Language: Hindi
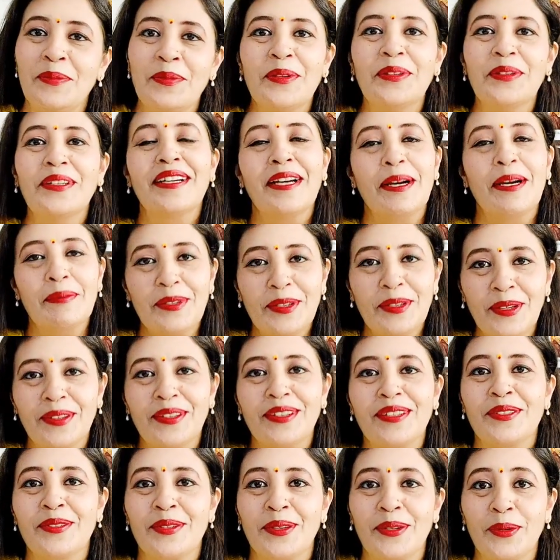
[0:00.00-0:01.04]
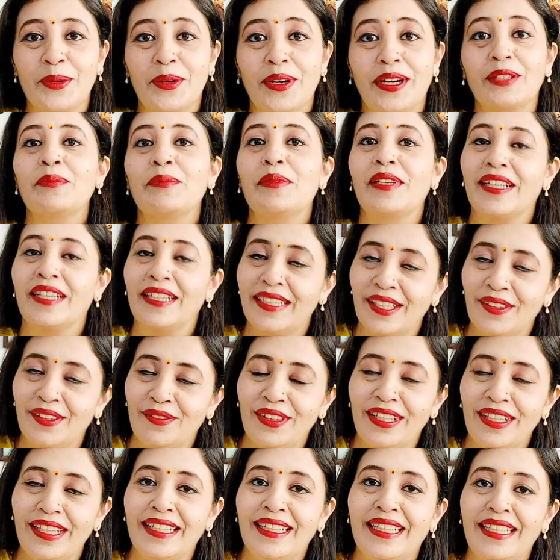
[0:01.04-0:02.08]
मून का भी कोई रिचुअल होगा तो मैंने कहा
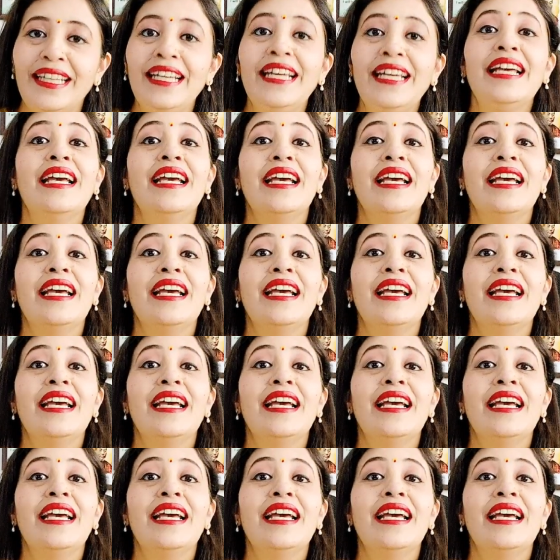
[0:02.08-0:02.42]
डेफिनेटली